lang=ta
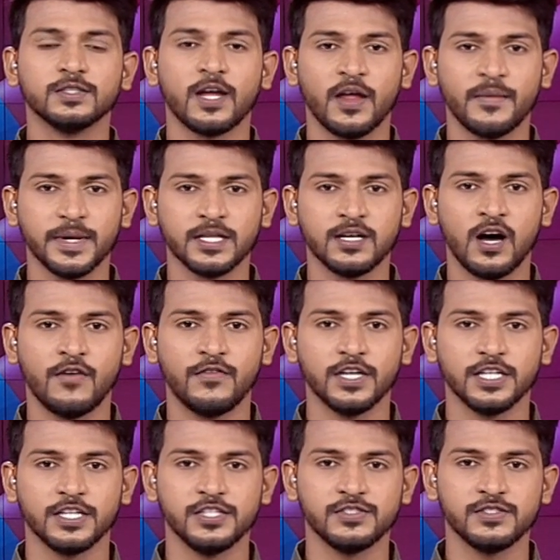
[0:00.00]
தலைமை
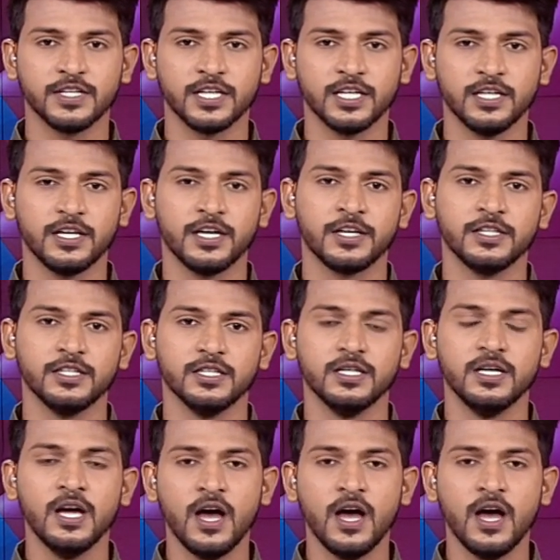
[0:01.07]
காவலரின் செயலை அறிந்து